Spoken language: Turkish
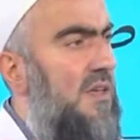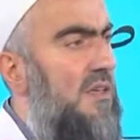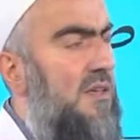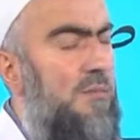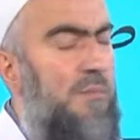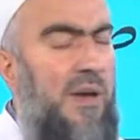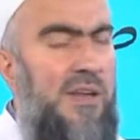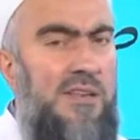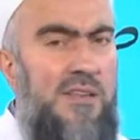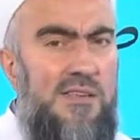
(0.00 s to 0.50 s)

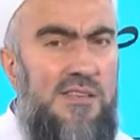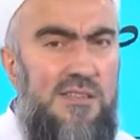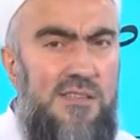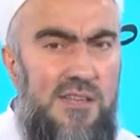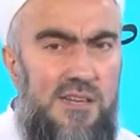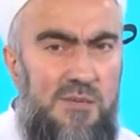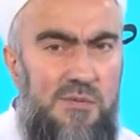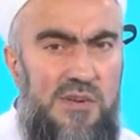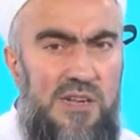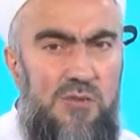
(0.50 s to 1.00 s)
Ben
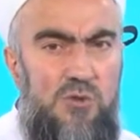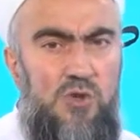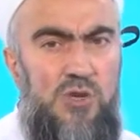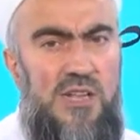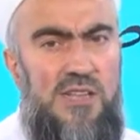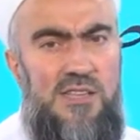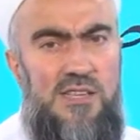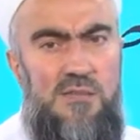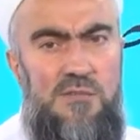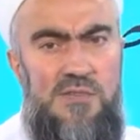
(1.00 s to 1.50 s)
yazıları bile
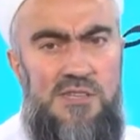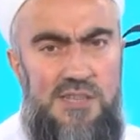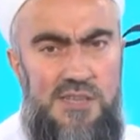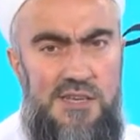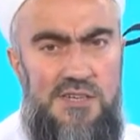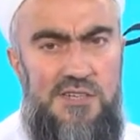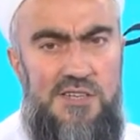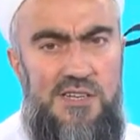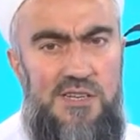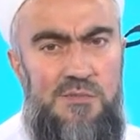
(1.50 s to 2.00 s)
düzelttiğim
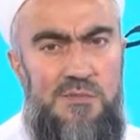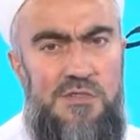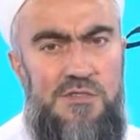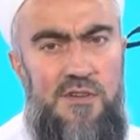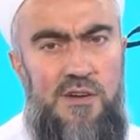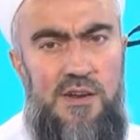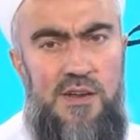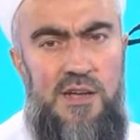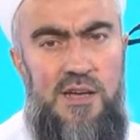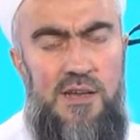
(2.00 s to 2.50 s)
izleyicilerimiz
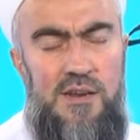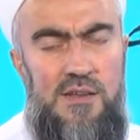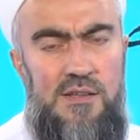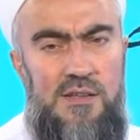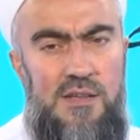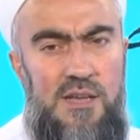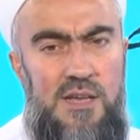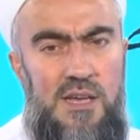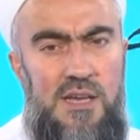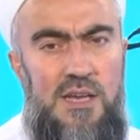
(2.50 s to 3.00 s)
var yani.
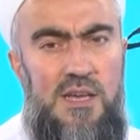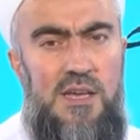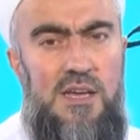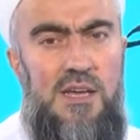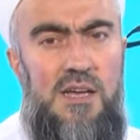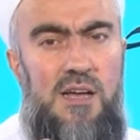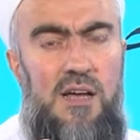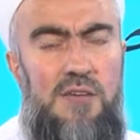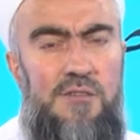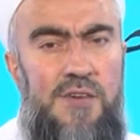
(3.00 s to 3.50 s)

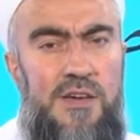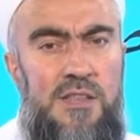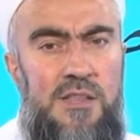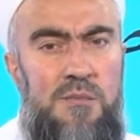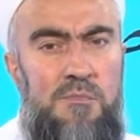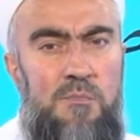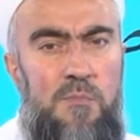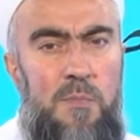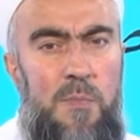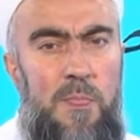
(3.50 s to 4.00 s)

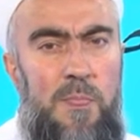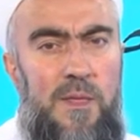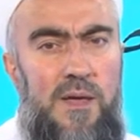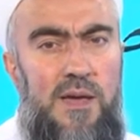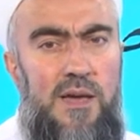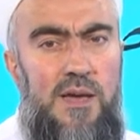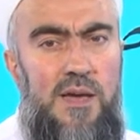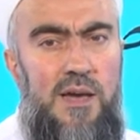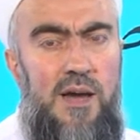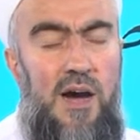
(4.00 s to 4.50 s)
Efendim
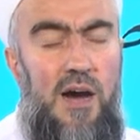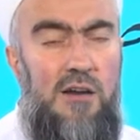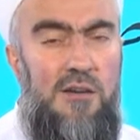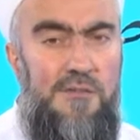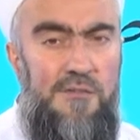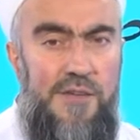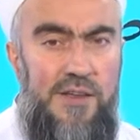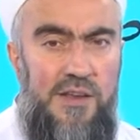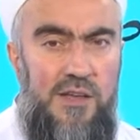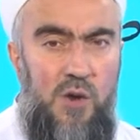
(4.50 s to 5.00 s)
e,
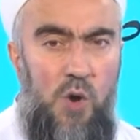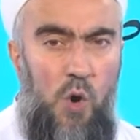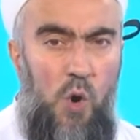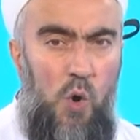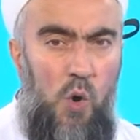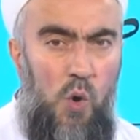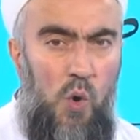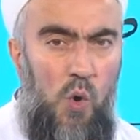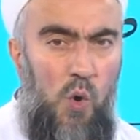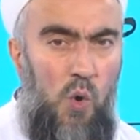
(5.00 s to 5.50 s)
harfleri
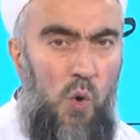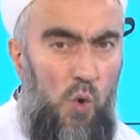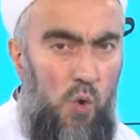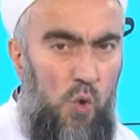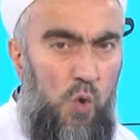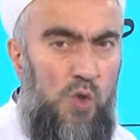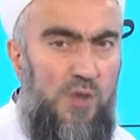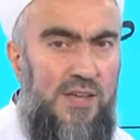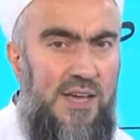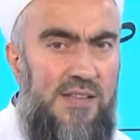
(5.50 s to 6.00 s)

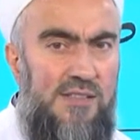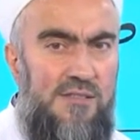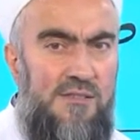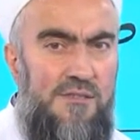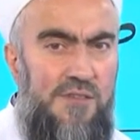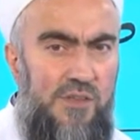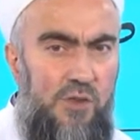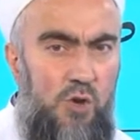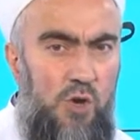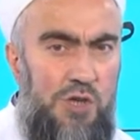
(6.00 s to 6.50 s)
okurken
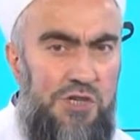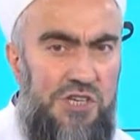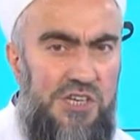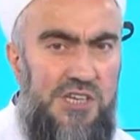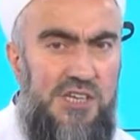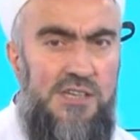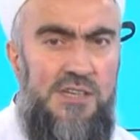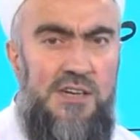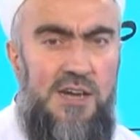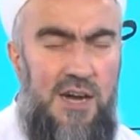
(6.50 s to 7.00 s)
videoya
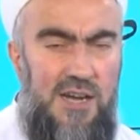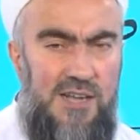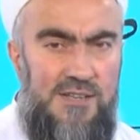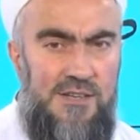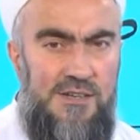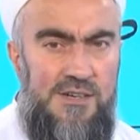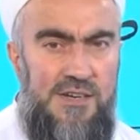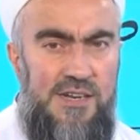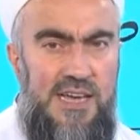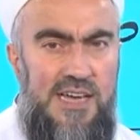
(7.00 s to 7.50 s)
çekin,
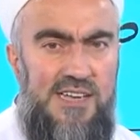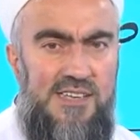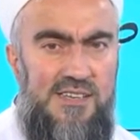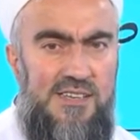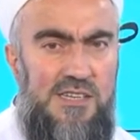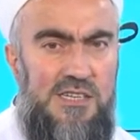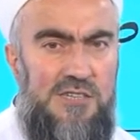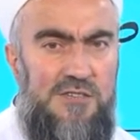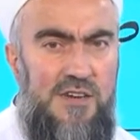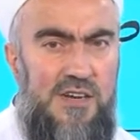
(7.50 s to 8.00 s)
atın.
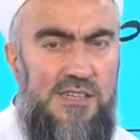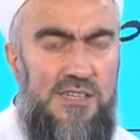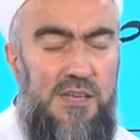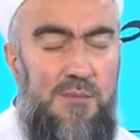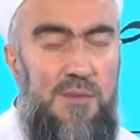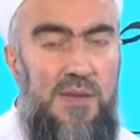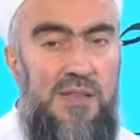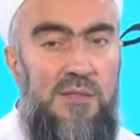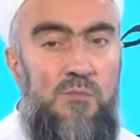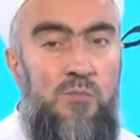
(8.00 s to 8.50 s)
Eksiniz varsa
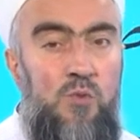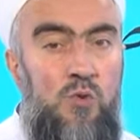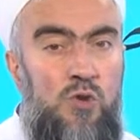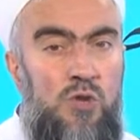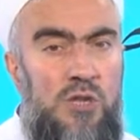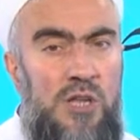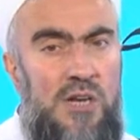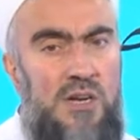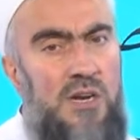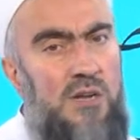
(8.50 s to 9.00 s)
ben
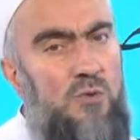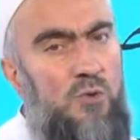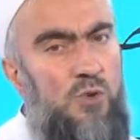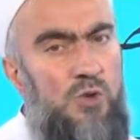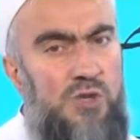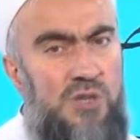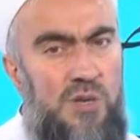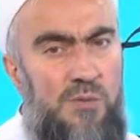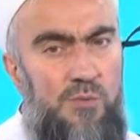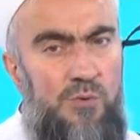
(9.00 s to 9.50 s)
mutlaka
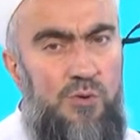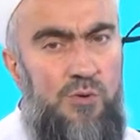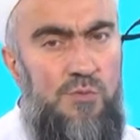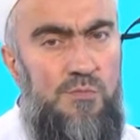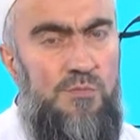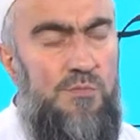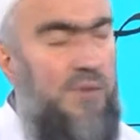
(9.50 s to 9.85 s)
dönüş yapıyorum.